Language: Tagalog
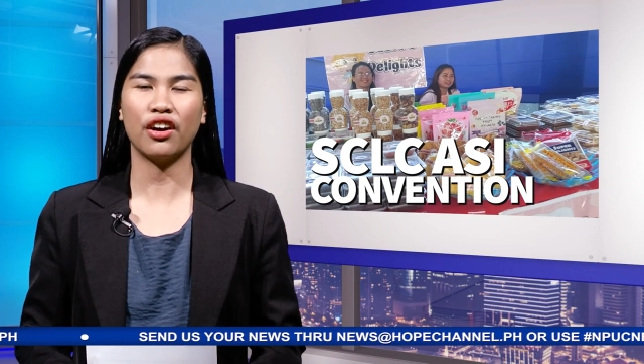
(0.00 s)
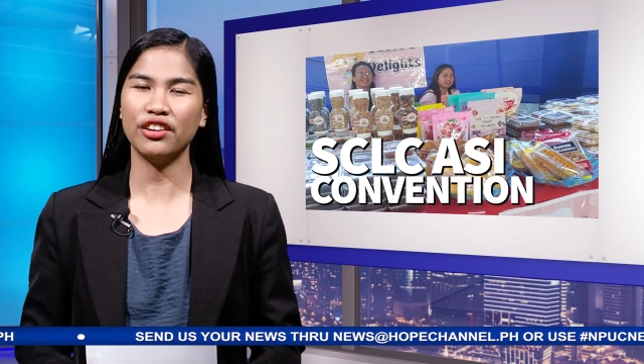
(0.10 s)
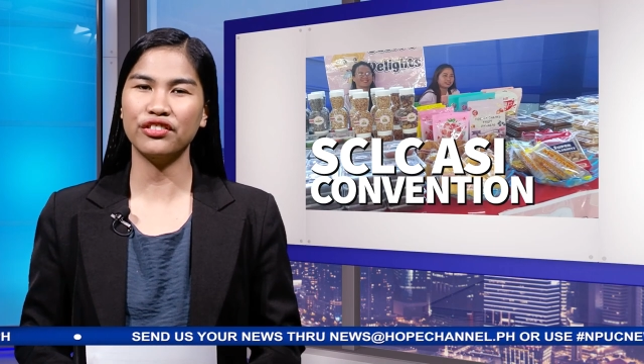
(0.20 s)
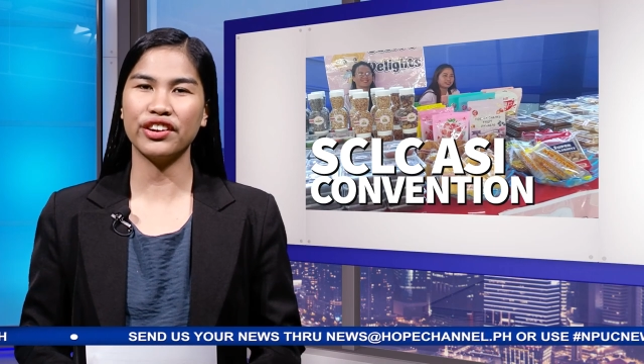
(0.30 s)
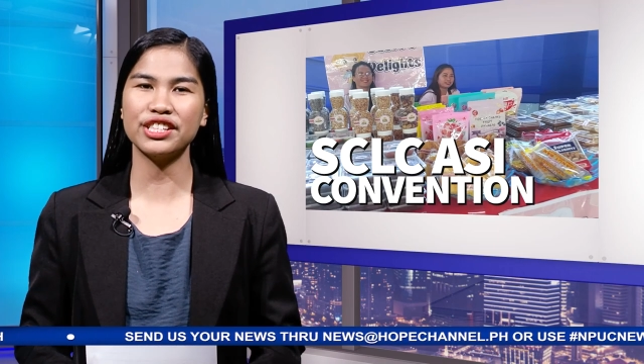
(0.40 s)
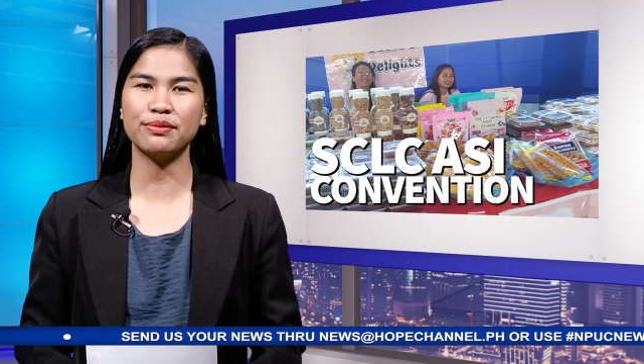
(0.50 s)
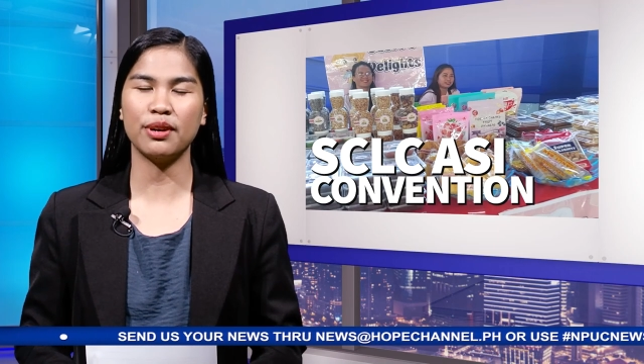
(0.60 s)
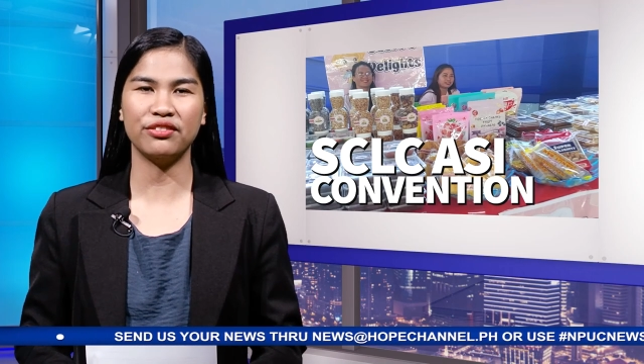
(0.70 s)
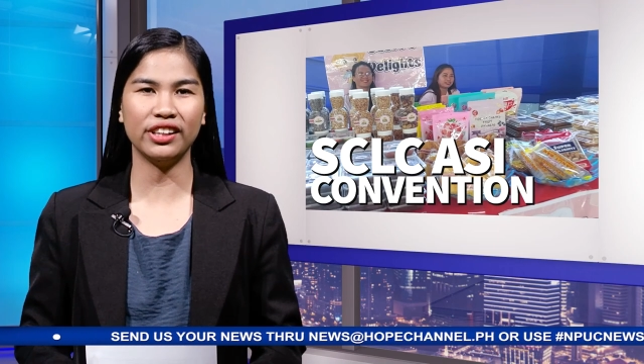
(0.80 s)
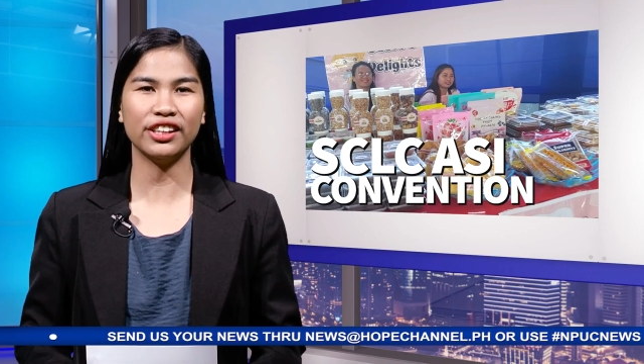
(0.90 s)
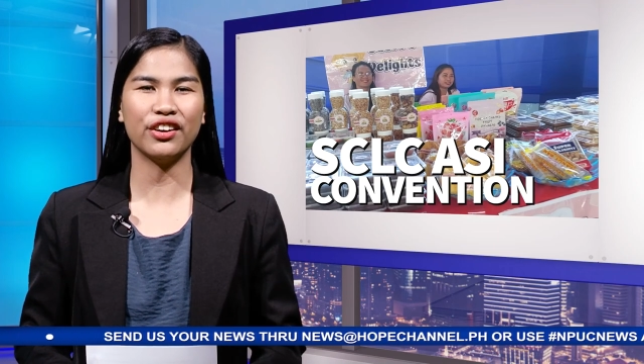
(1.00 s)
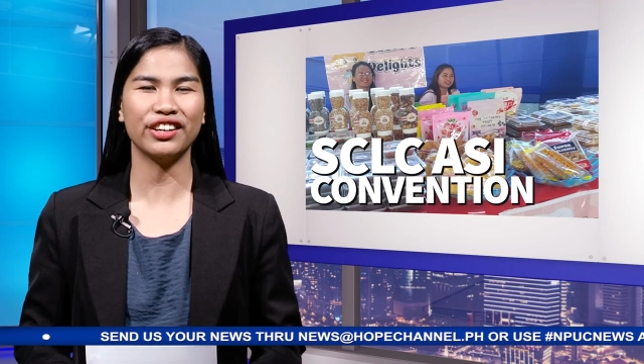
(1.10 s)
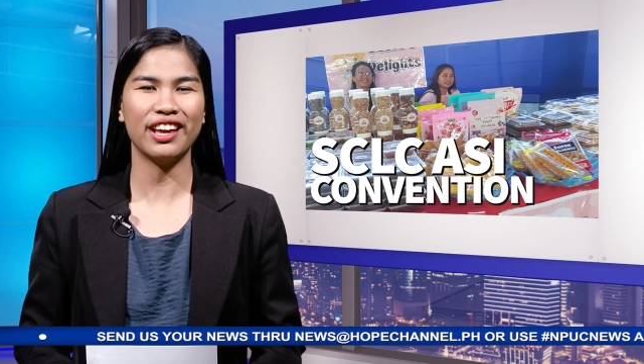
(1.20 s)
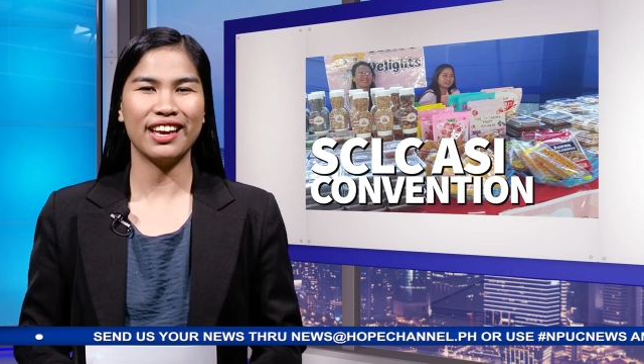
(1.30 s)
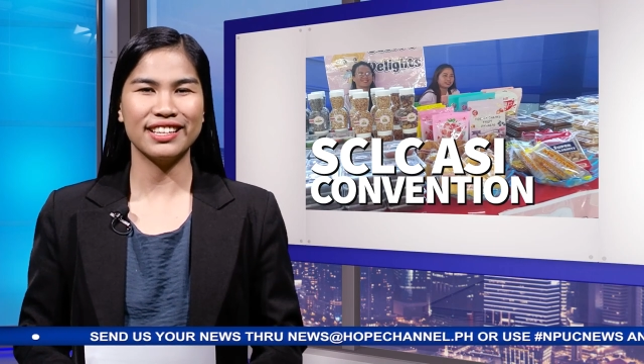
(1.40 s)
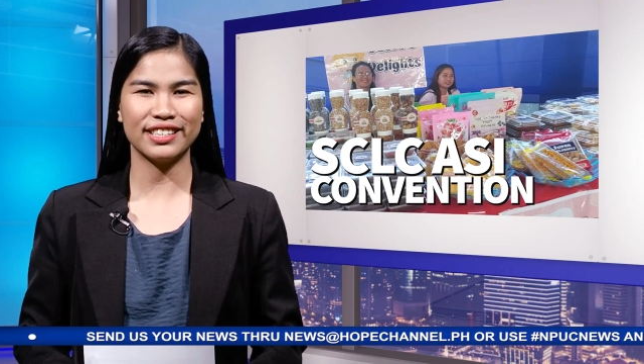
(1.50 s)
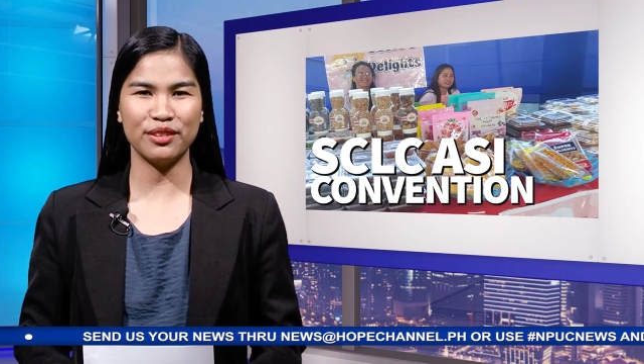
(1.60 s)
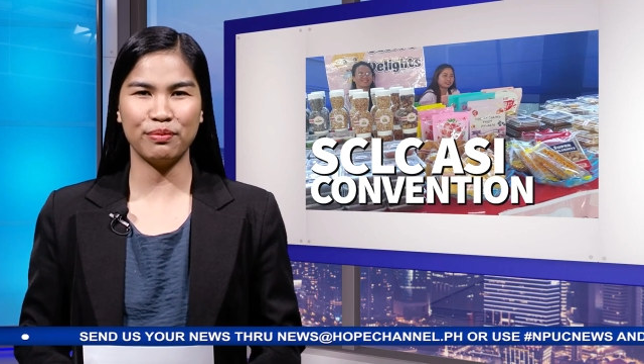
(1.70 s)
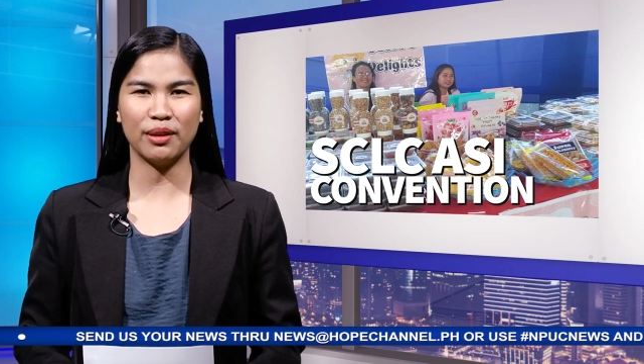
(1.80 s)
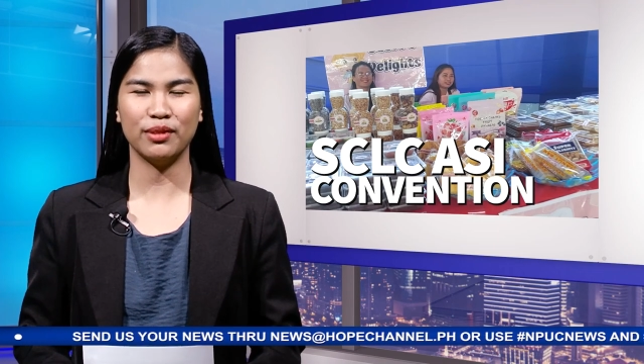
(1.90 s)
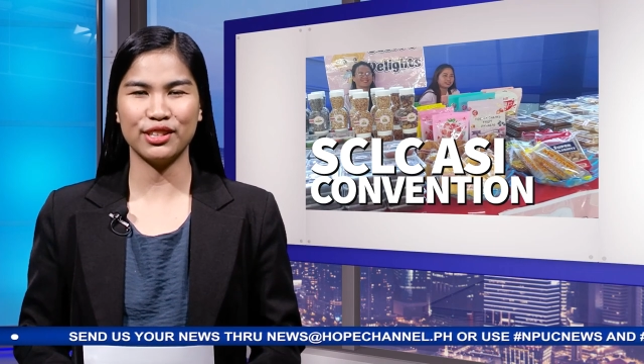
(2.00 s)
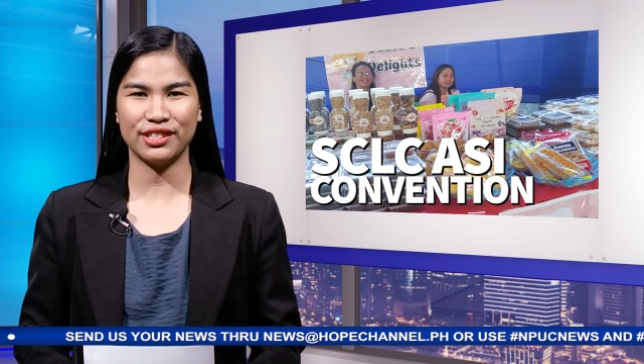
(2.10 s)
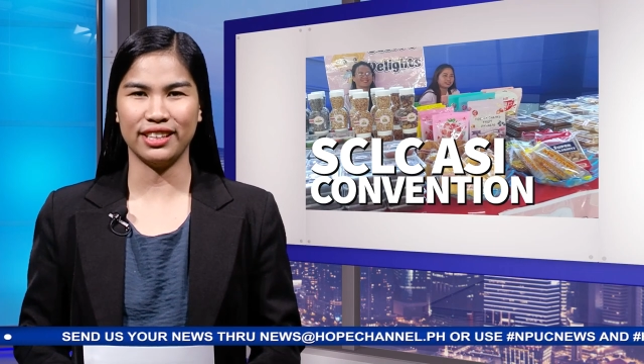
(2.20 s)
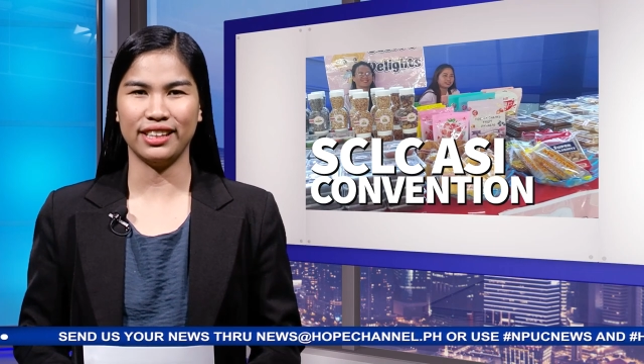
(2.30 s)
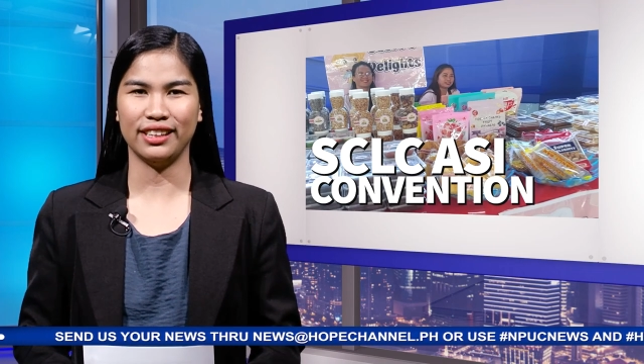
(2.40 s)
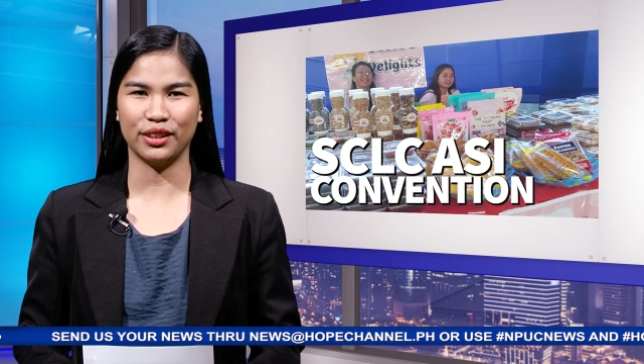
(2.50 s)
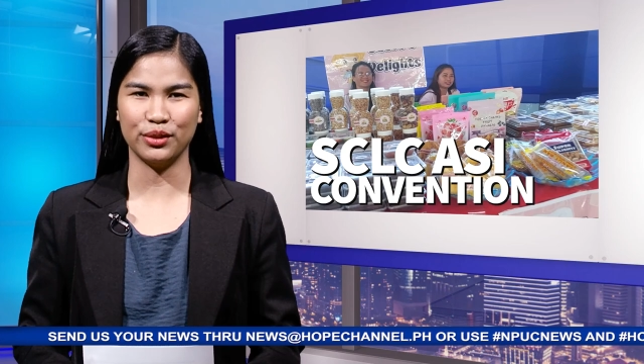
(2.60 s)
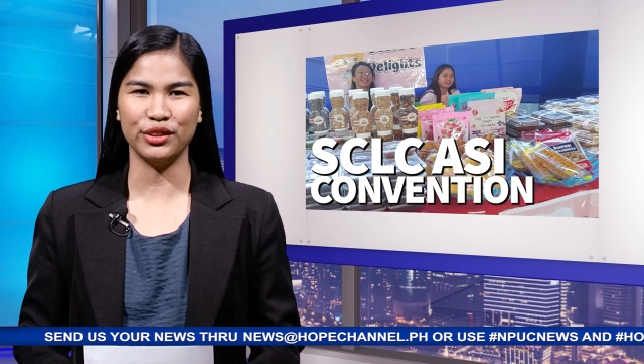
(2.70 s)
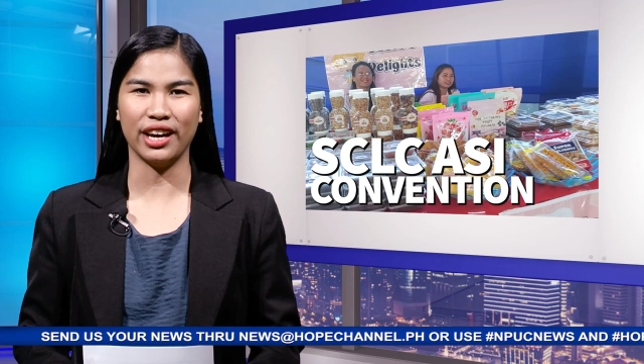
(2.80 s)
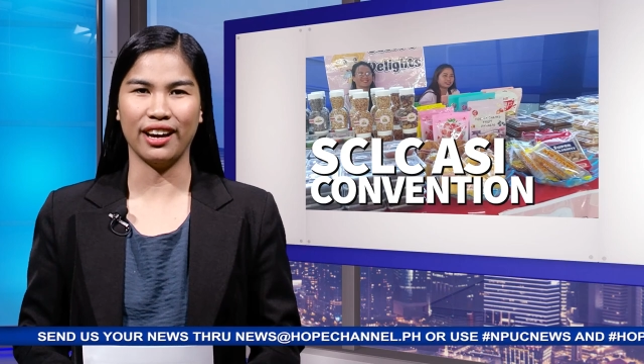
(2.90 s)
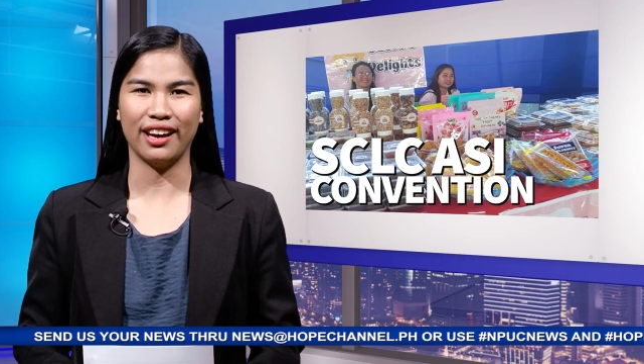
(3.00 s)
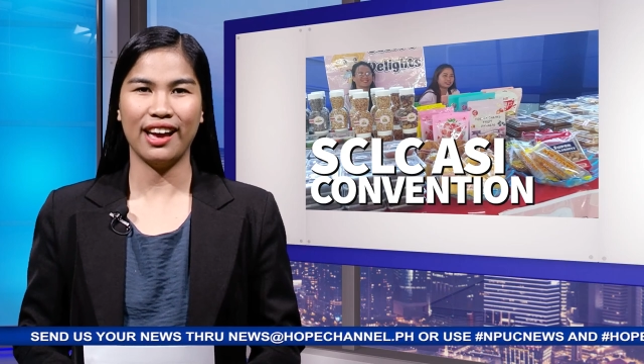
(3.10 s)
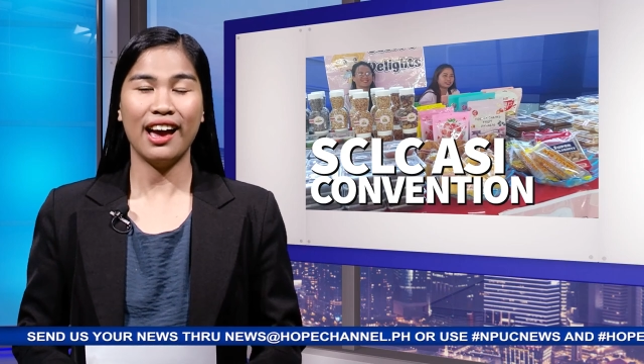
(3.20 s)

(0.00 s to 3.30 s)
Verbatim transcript: Conference Pavilion, San Pablo City, Laguna.